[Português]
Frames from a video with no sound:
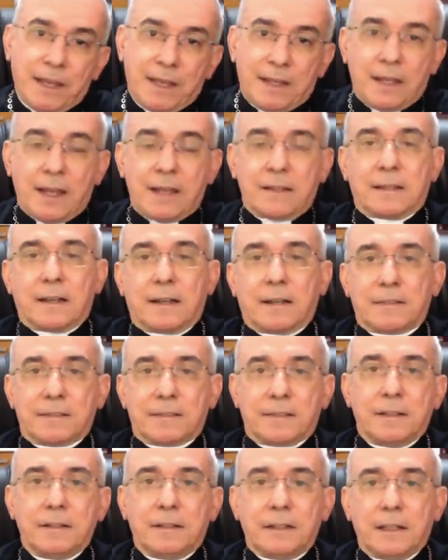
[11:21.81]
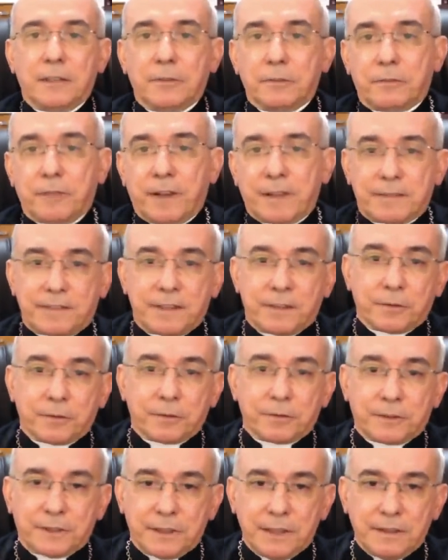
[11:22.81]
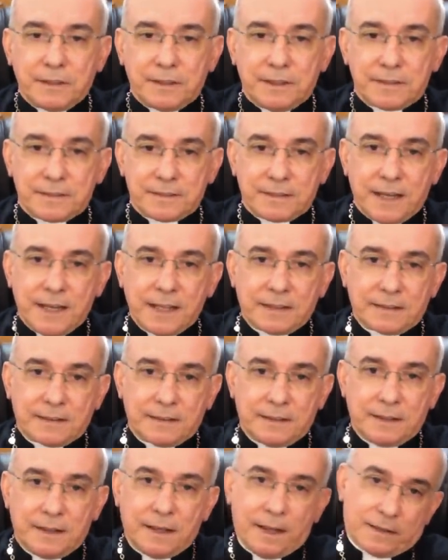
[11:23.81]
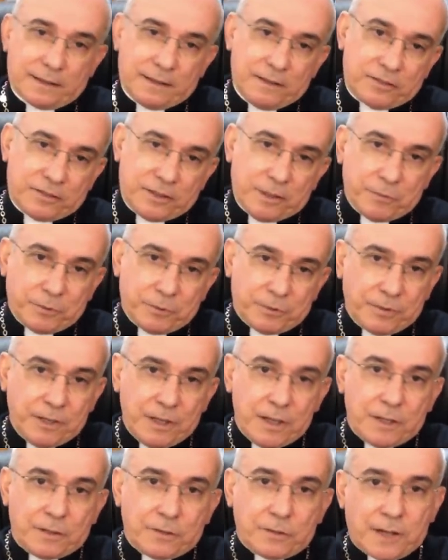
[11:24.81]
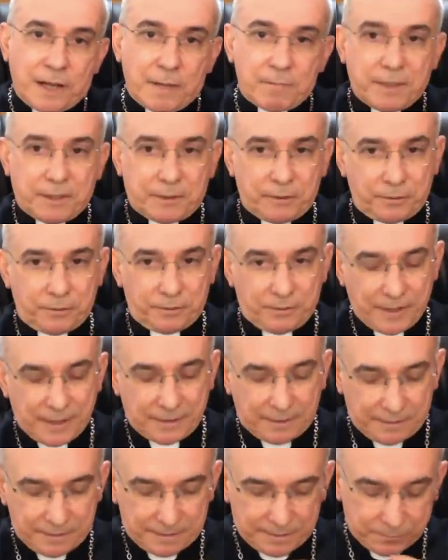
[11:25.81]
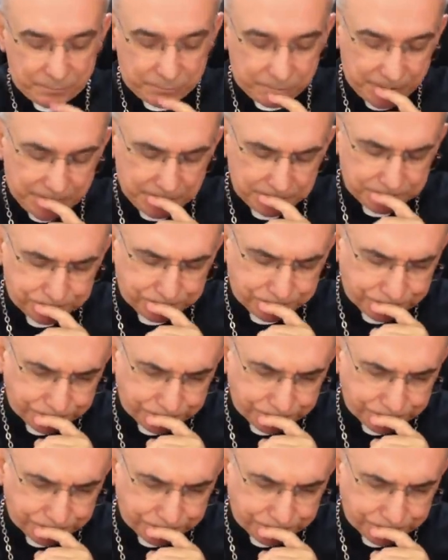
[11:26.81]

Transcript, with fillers: E é interessante que no versículo 37, aqui estamos no capítulo 7 de São João,